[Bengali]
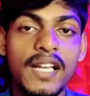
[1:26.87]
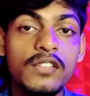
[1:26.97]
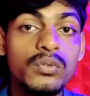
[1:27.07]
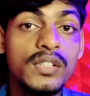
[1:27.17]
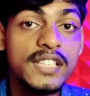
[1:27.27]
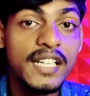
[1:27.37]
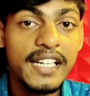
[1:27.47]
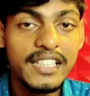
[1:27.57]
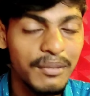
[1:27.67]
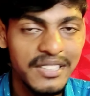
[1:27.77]
কিন্তু নিজের
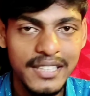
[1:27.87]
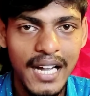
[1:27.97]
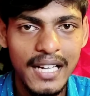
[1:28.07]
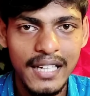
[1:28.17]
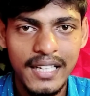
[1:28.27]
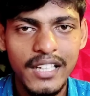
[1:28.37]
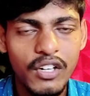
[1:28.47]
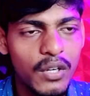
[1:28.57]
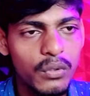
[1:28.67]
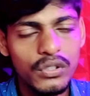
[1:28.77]
ক্রিয়েটিভিটি দেখায় না কি
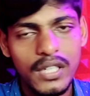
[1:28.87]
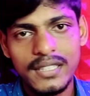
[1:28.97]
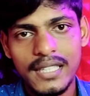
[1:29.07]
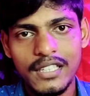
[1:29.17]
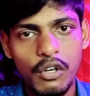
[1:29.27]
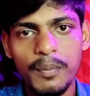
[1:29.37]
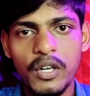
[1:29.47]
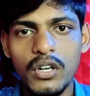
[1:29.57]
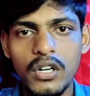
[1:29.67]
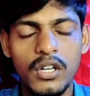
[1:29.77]
করে অন্য জায়গাতে একটা
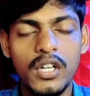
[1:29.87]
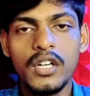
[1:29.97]
কপি করলো